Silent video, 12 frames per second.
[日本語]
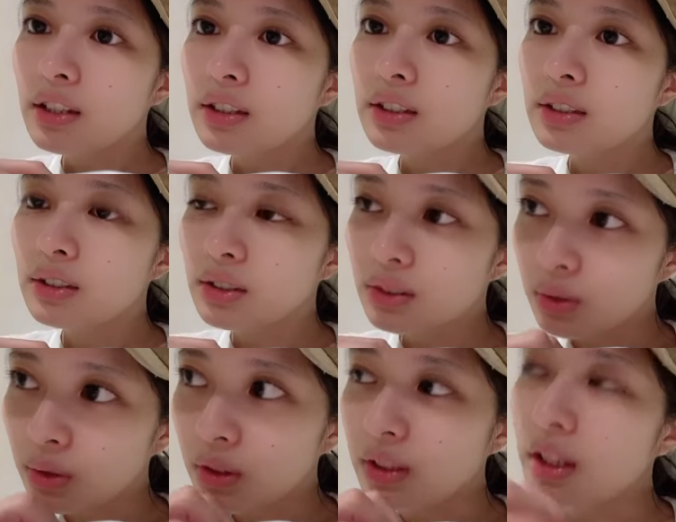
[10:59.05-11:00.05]

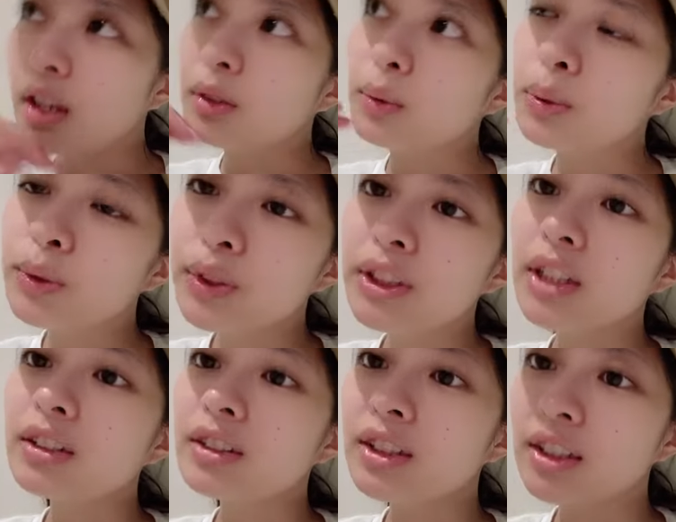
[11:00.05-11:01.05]
そう。で、あとフル
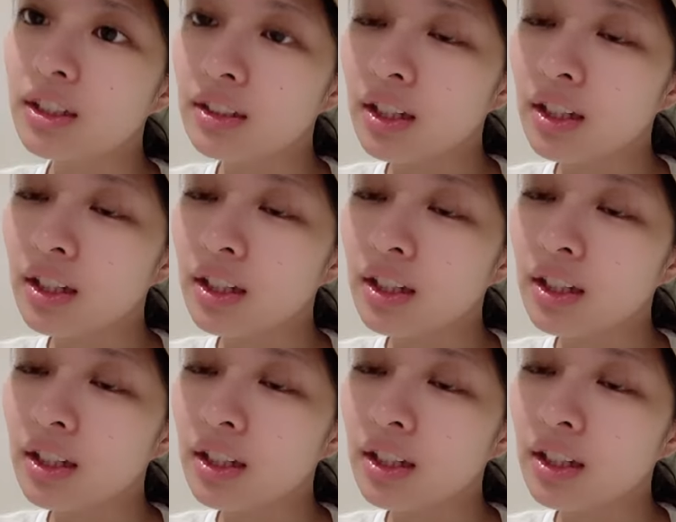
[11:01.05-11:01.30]
尺になる